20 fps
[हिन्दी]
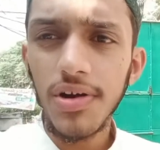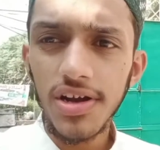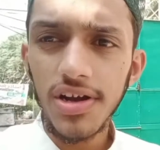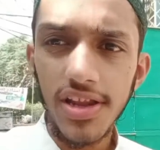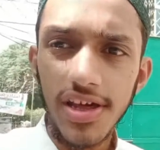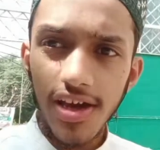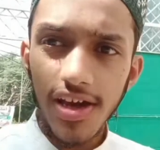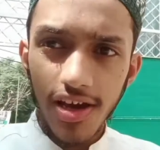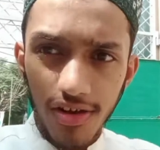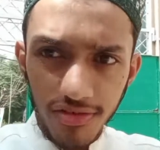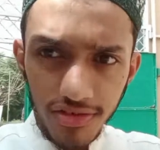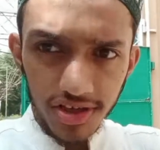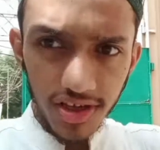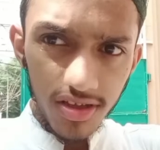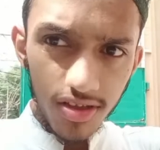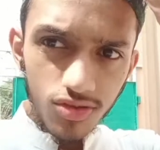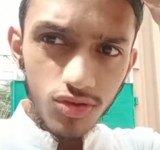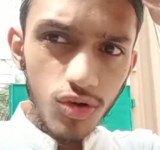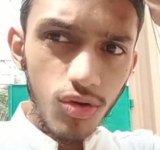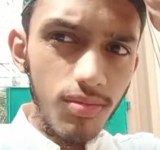सामने हैं जी
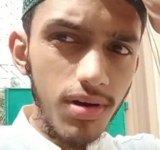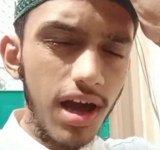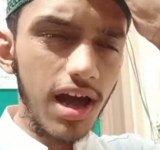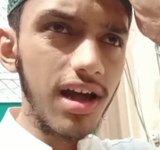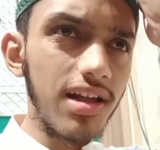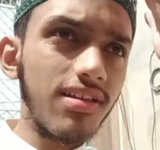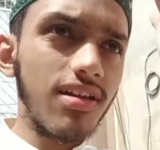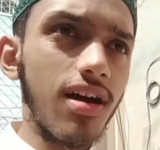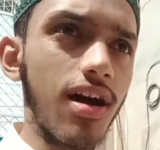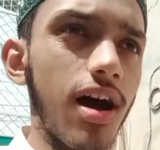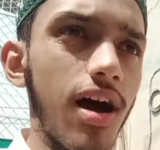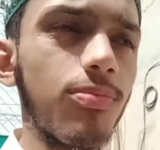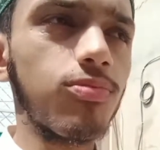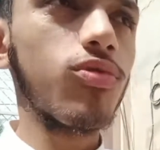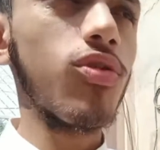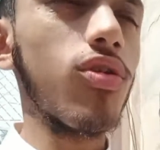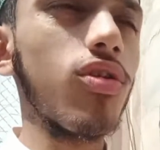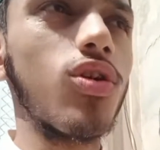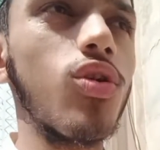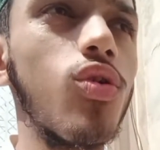तो मैं आज
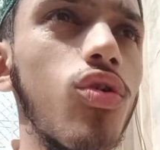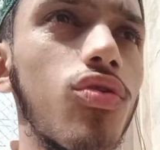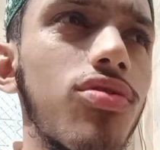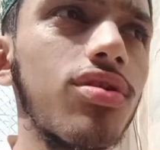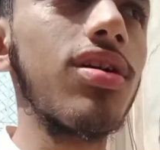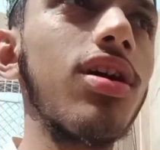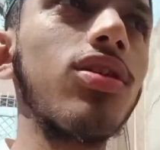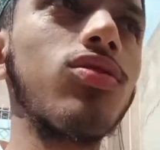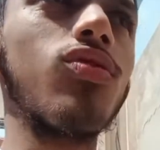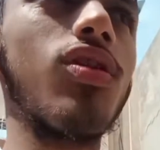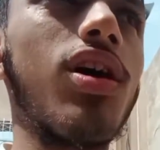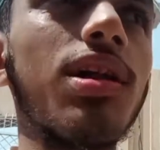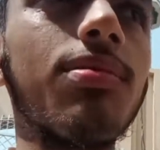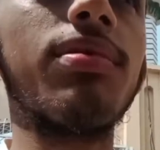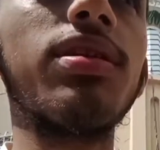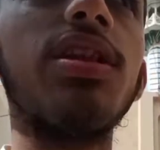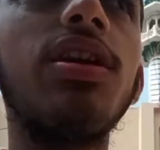आपको अगर हो सका तो आज मैं